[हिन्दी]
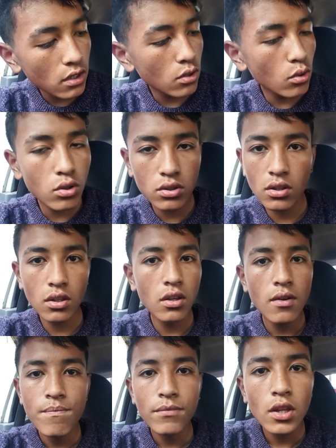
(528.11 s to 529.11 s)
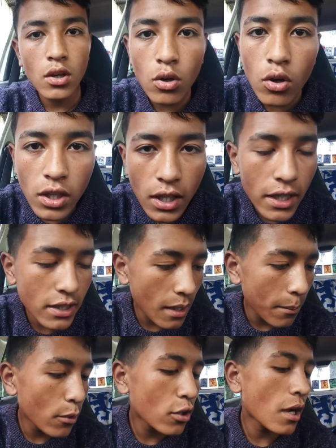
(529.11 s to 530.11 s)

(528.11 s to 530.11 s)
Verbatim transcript: दो गोडीला ट्राईपोर्ट